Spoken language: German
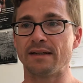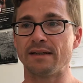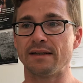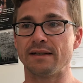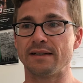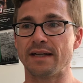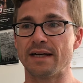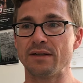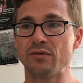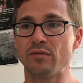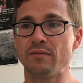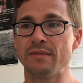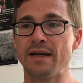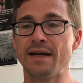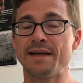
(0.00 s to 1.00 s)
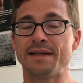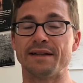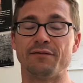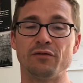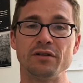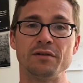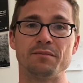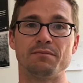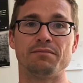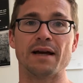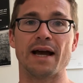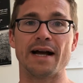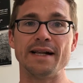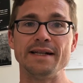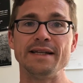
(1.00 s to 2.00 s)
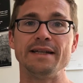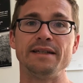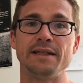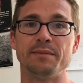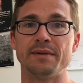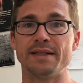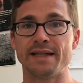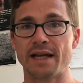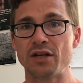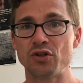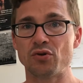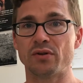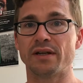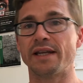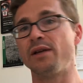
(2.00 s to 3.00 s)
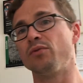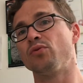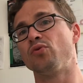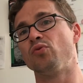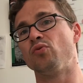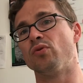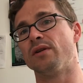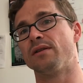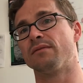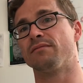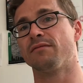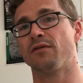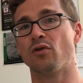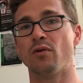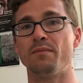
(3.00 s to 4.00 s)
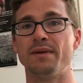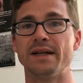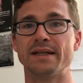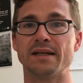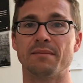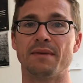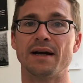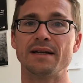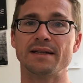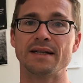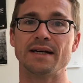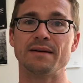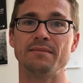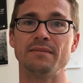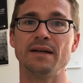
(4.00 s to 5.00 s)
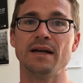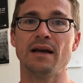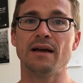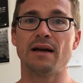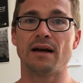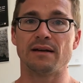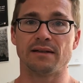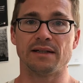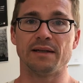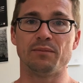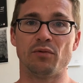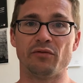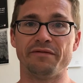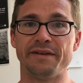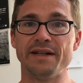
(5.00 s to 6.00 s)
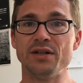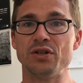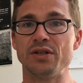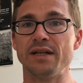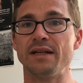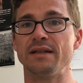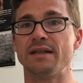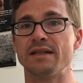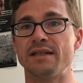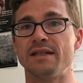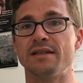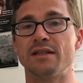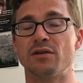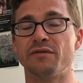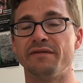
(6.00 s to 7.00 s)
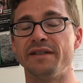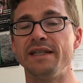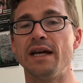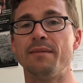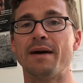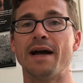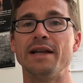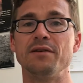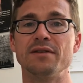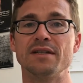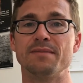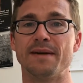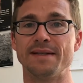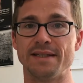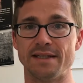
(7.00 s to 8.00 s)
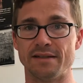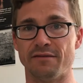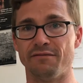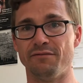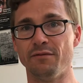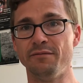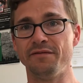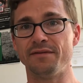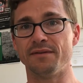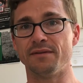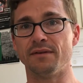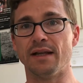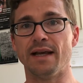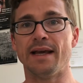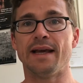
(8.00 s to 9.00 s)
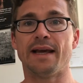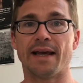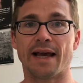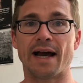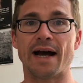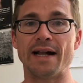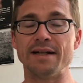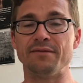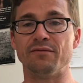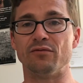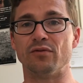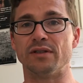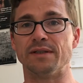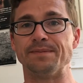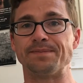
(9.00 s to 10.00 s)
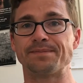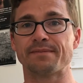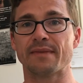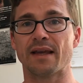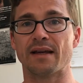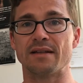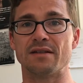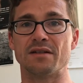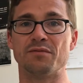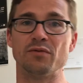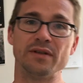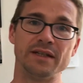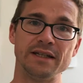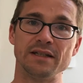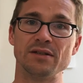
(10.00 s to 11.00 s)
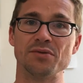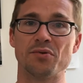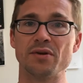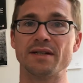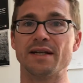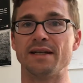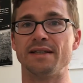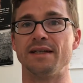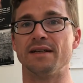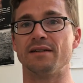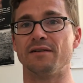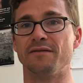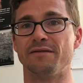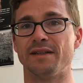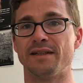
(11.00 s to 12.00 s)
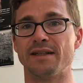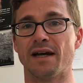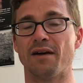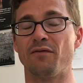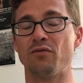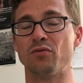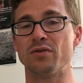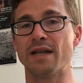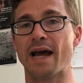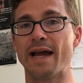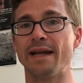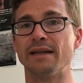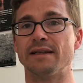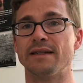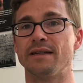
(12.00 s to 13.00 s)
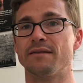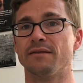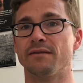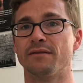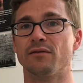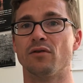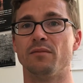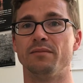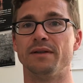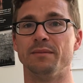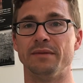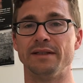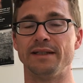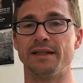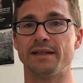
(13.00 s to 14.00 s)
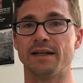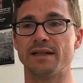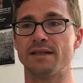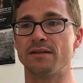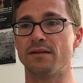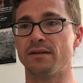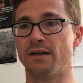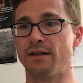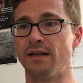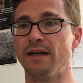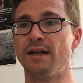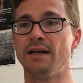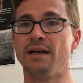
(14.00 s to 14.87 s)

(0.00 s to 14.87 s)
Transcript: äh, Datum. Da wird bei all denen, die bisher schon Geotouren komplett gemacht haben, äh, im Profil stehen, dass dieses Souvenir am 21.05. erhalten wurde. Also es wird nicht zurückdatiert auf den Tag, wo du es eigentlich äh, komplementiert hast, sondern